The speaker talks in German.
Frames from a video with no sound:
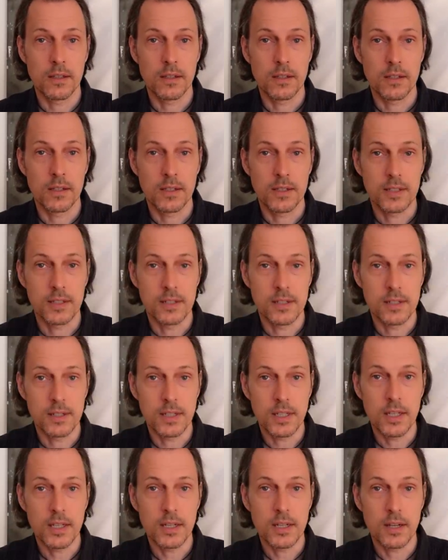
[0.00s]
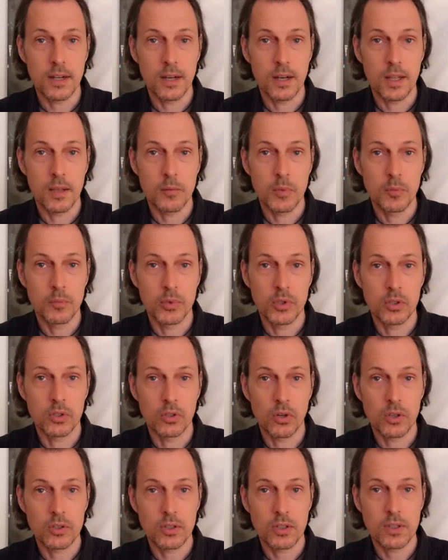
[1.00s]
ich Nähe erlebe,
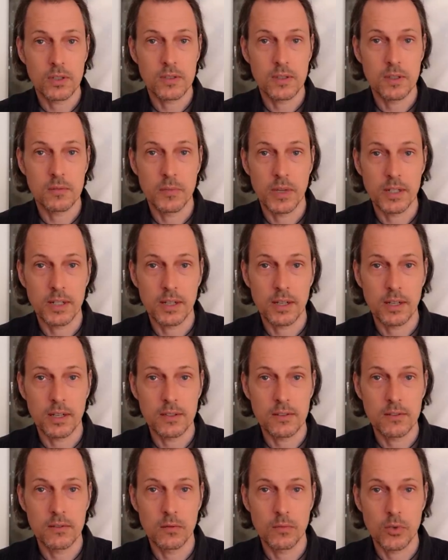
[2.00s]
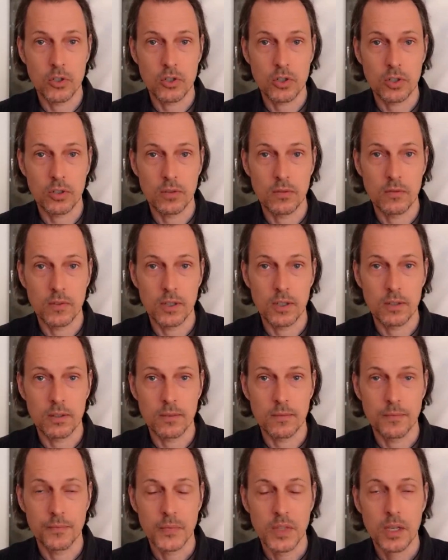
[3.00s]
bedeutet das, dass meine Grenzen überschritten
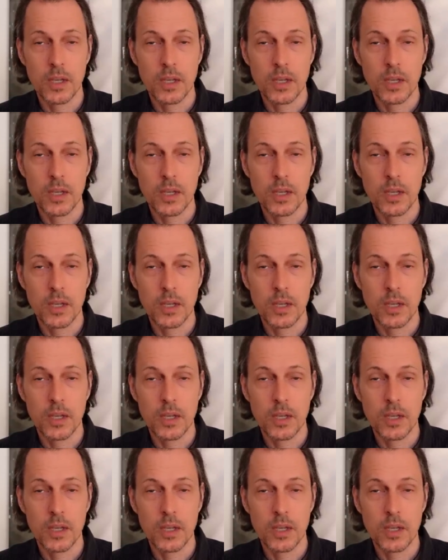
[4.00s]
werden.